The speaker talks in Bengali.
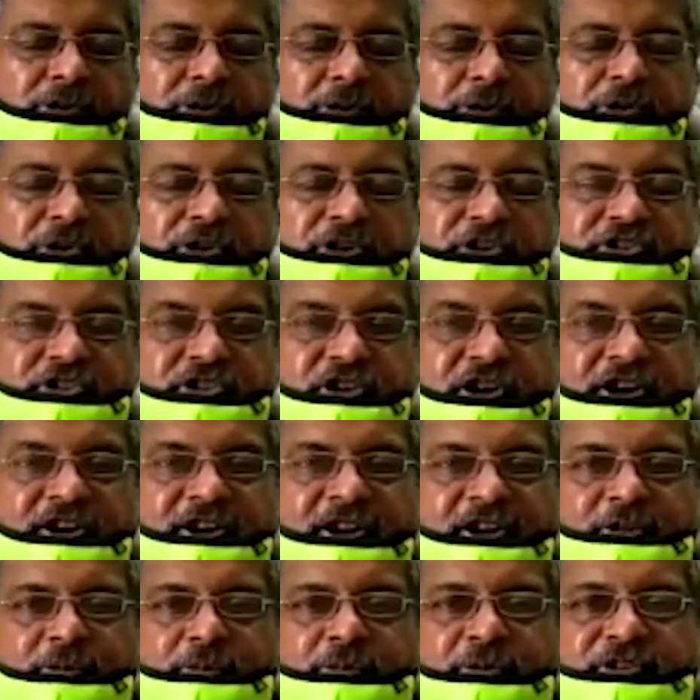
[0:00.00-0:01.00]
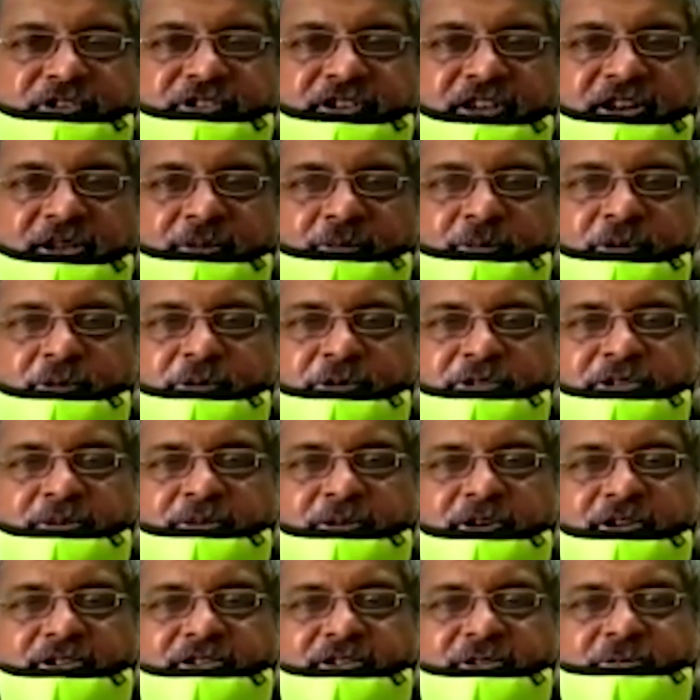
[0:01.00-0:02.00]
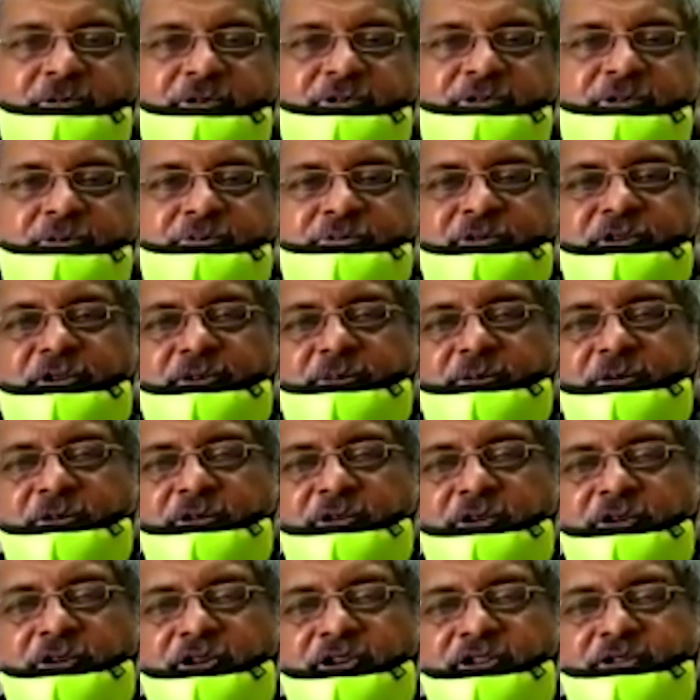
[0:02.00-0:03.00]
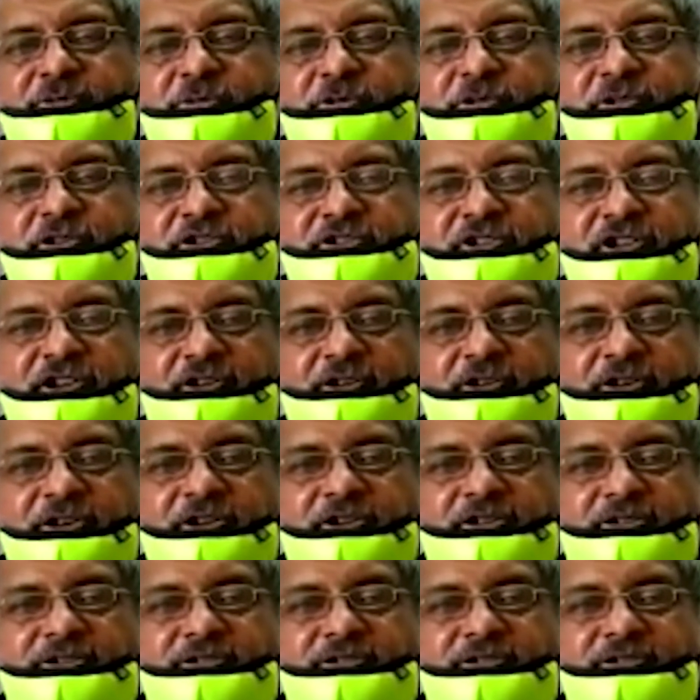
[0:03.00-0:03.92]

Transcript: উনিশশো সালে মমতা ব্যানার্জি প্রথম তৃণমূল কংগ্রেস প্রতিষ্ঠা করেন